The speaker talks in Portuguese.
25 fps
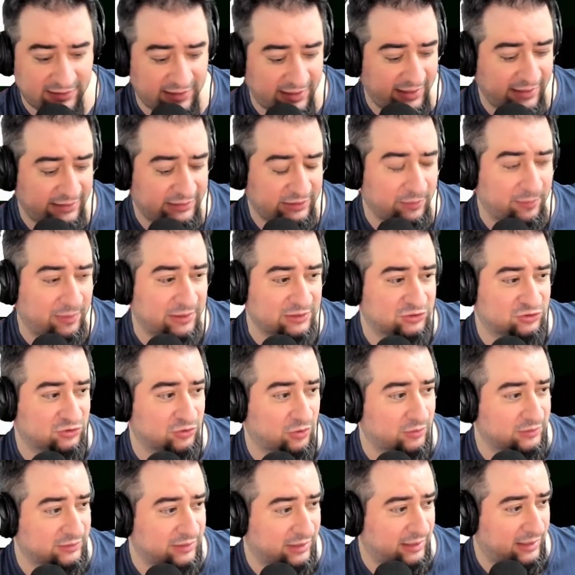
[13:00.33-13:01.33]
que ter uma
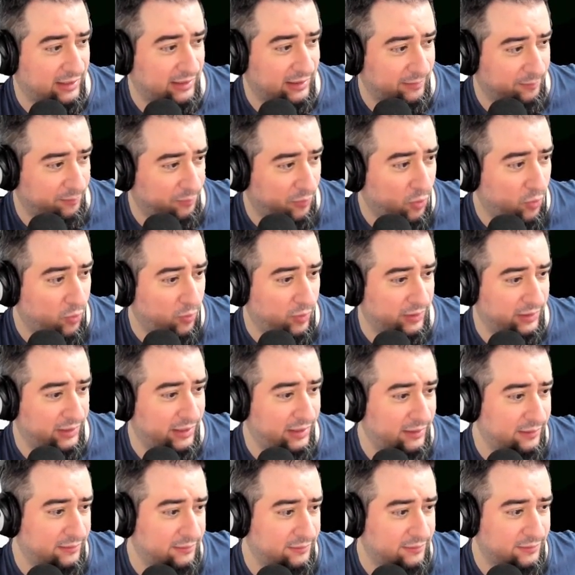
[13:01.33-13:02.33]
solda boa,
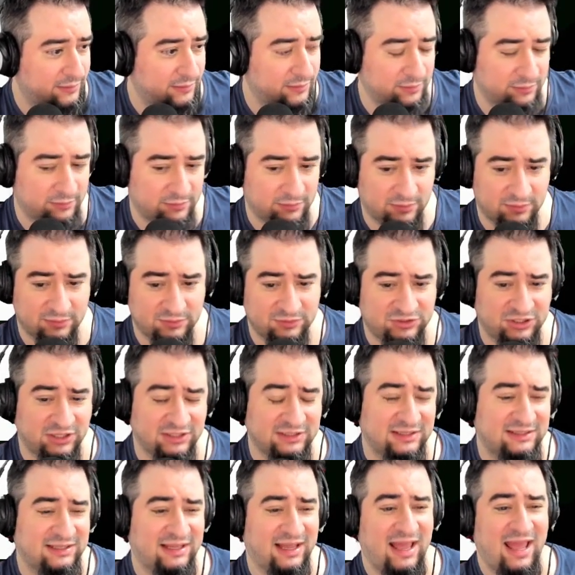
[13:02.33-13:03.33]
né? Não
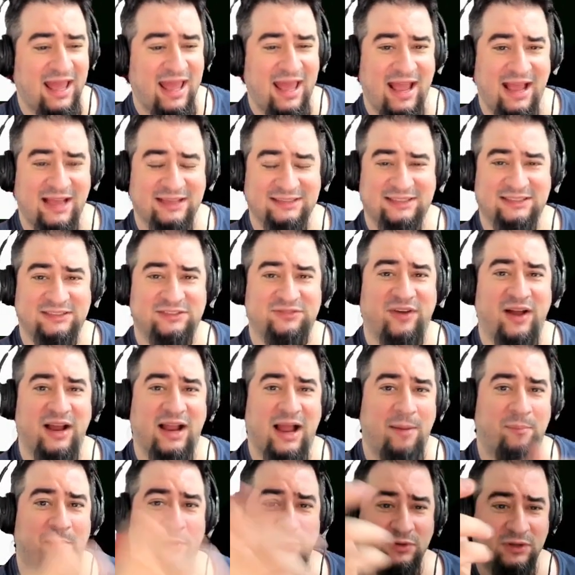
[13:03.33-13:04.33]
adianta ter essas
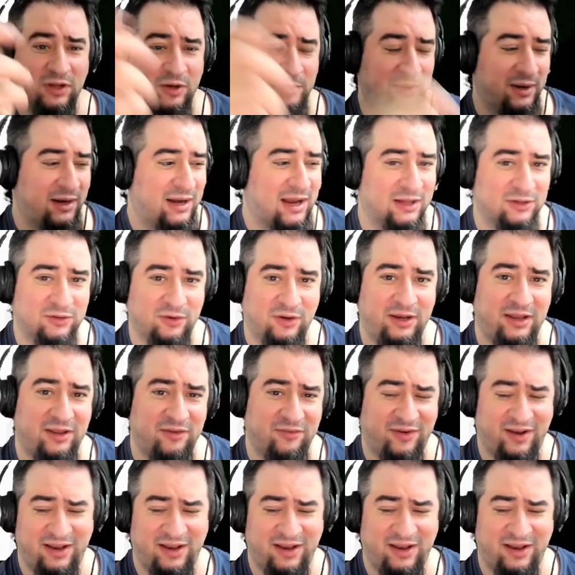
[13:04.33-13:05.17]
vagabundas no Mercado Livre ali.